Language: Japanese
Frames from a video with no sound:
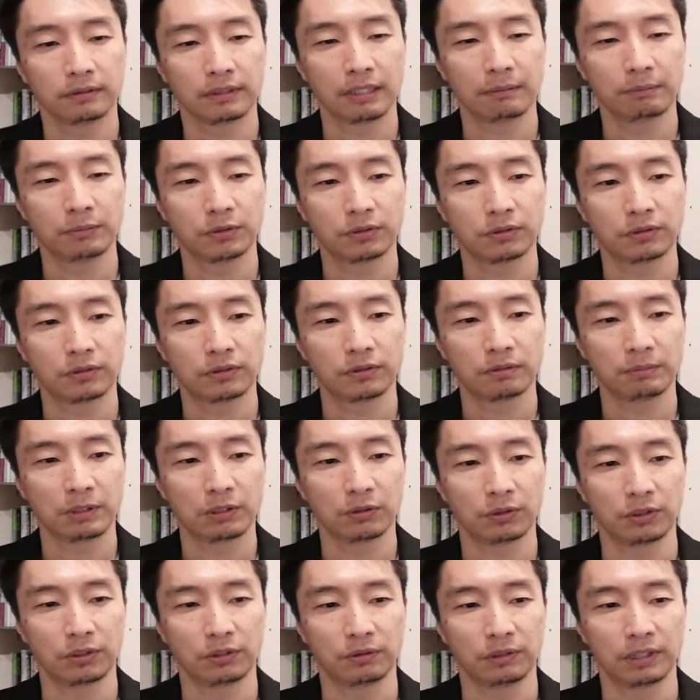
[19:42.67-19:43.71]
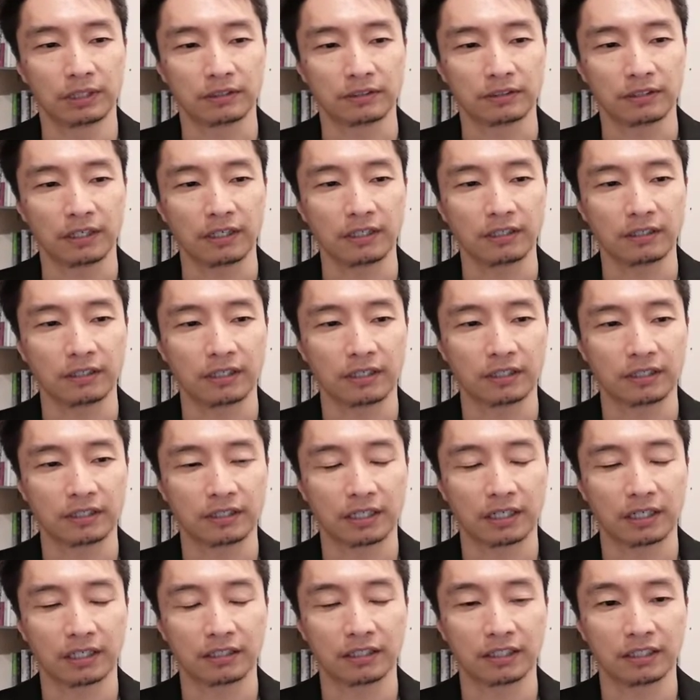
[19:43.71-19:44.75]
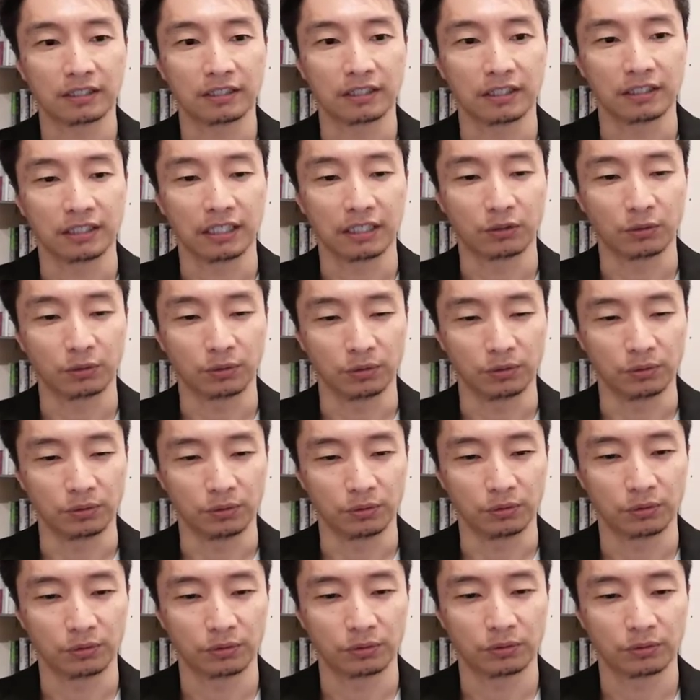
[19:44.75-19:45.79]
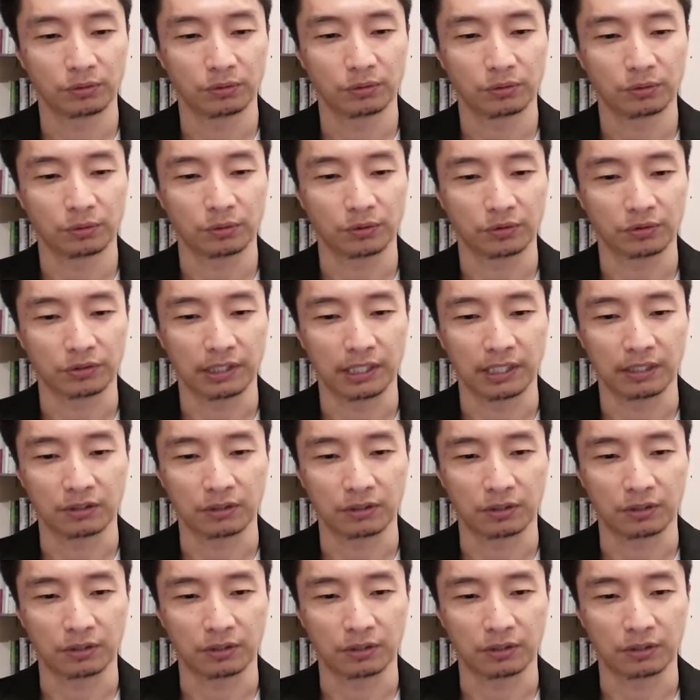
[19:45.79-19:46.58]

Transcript: で、6つ目の理由が最適化ができていないということですね。